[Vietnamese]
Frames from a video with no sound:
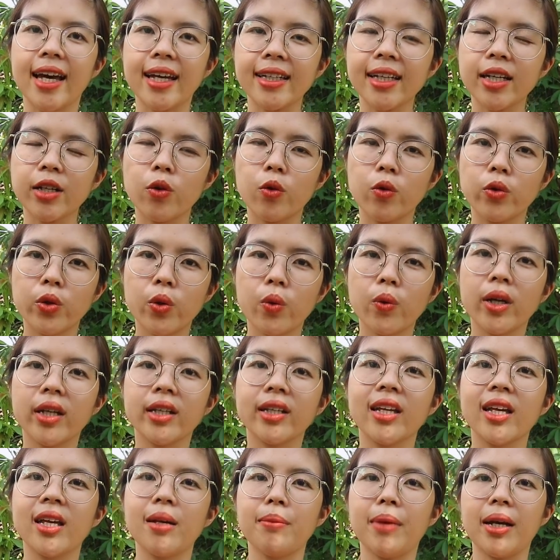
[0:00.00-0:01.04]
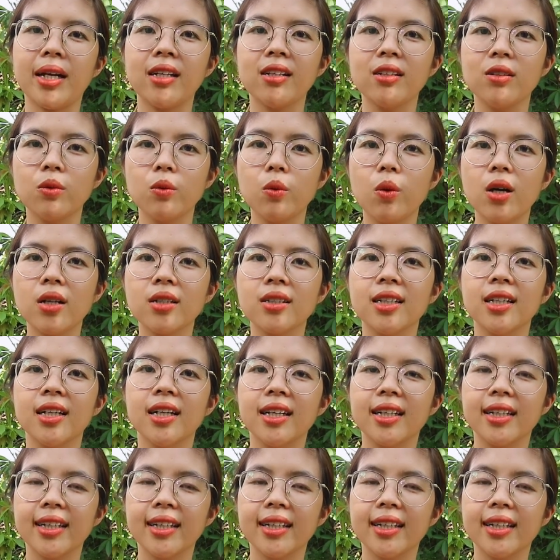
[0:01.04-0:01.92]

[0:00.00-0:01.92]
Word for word: cả các cô chú anh chị mạnh thường quân,